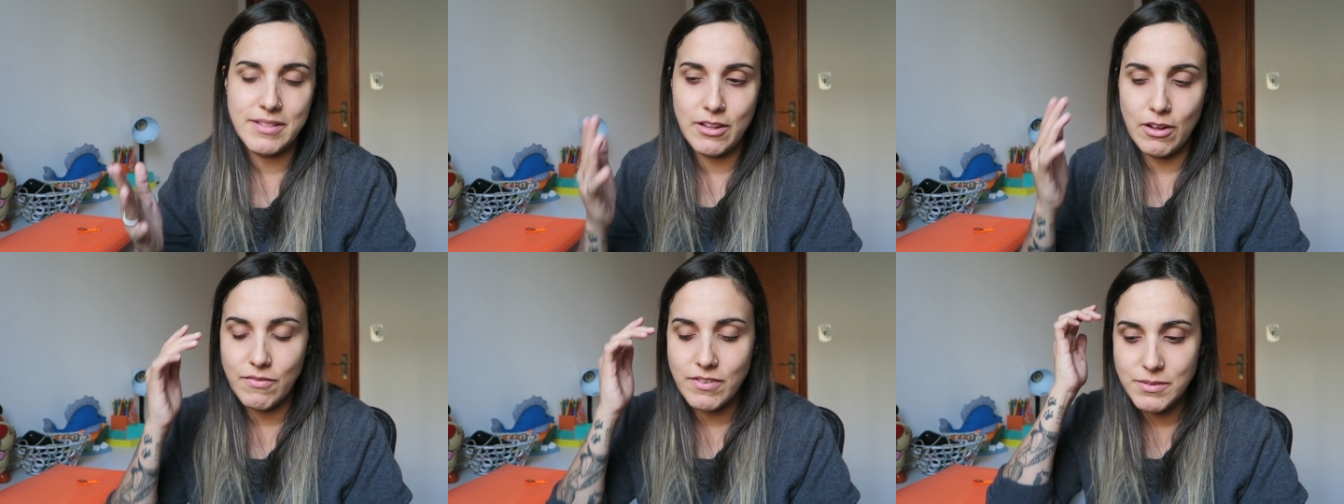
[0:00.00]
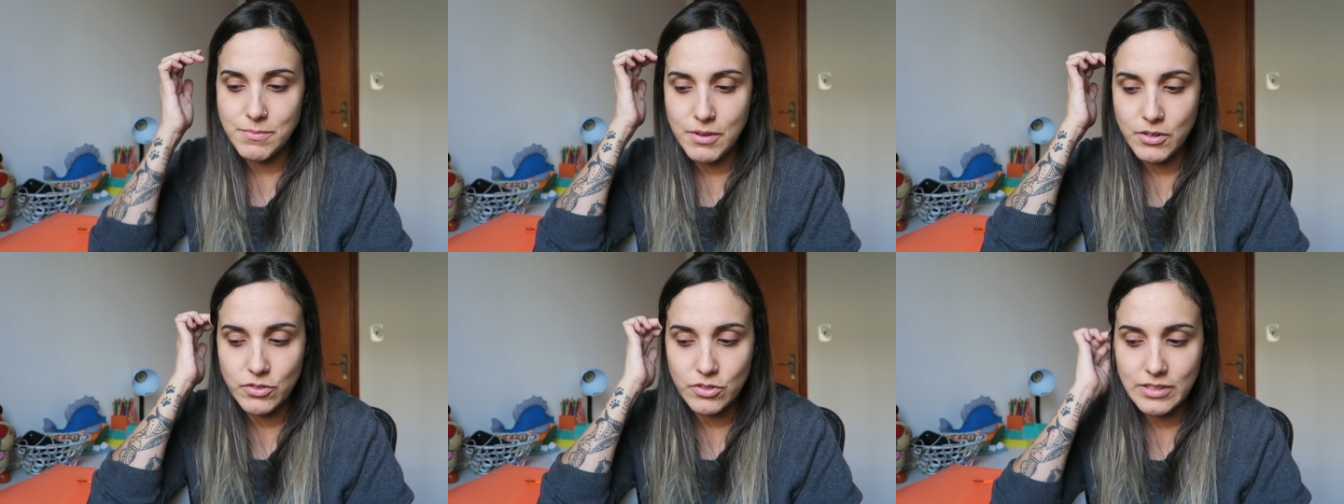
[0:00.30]

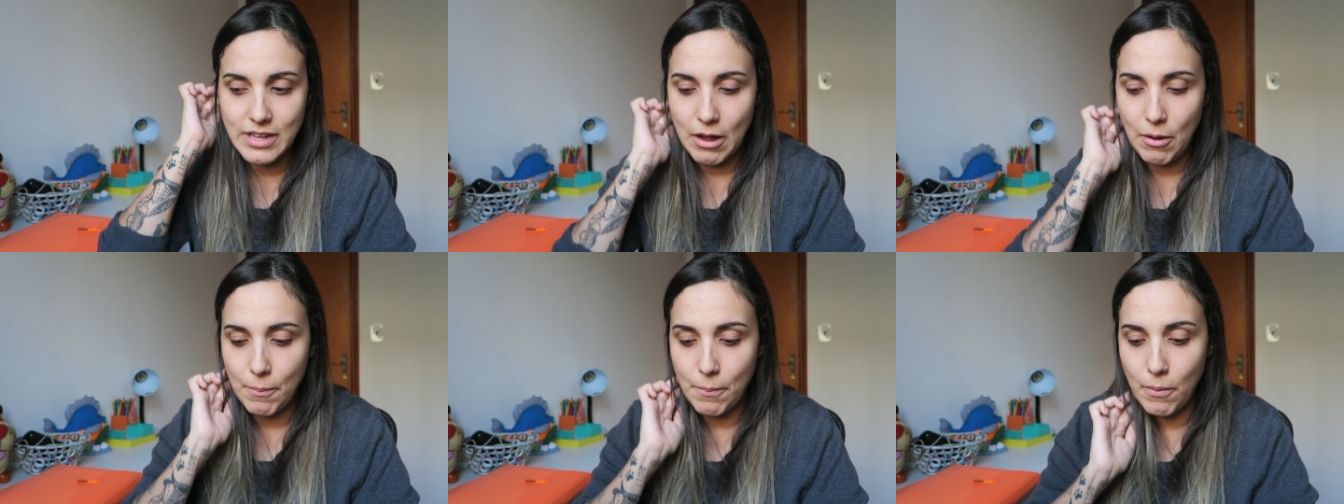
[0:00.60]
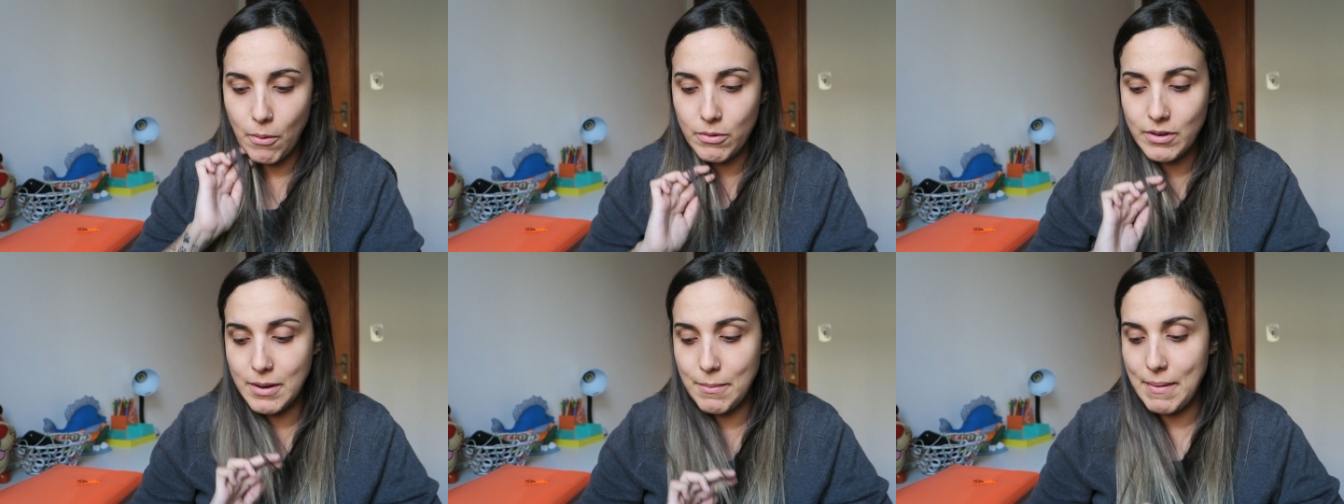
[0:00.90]
Talvez me ajudar um
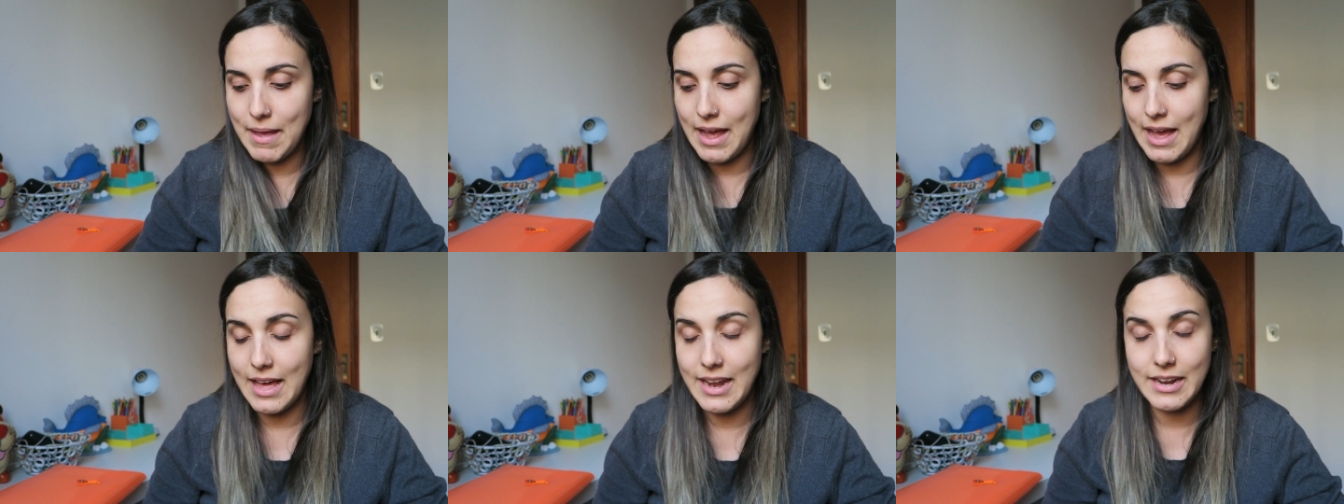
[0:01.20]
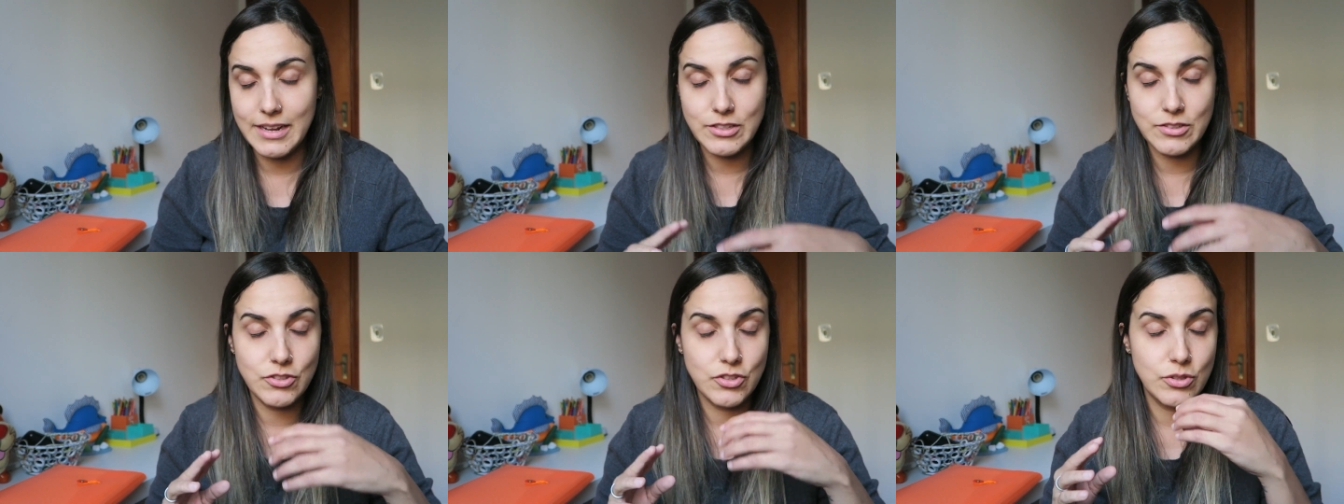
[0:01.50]
pouco na minha
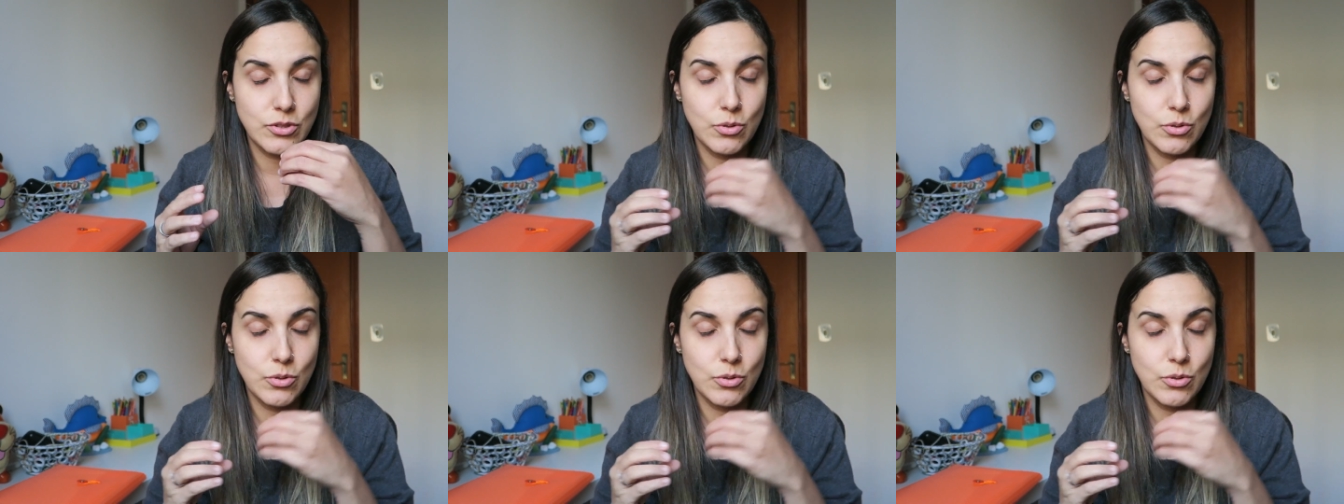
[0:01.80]
área